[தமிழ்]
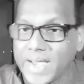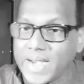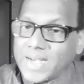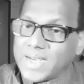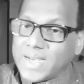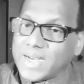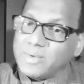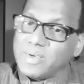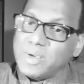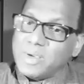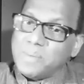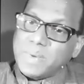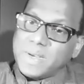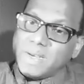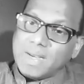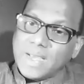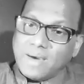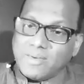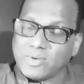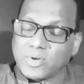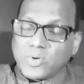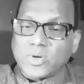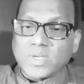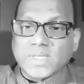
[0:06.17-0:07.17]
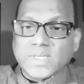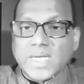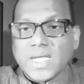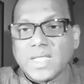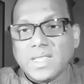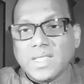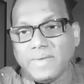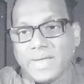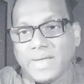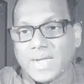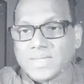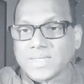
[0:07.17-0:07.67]
ஏற்கனவே பின்னே அவரோடு
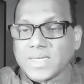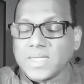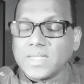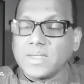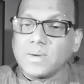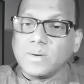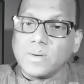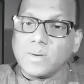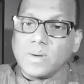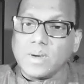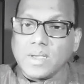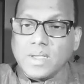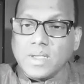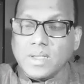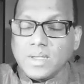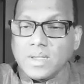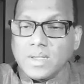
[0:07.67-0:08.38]
சேர்ந்து வேலை செய்து கொண்டு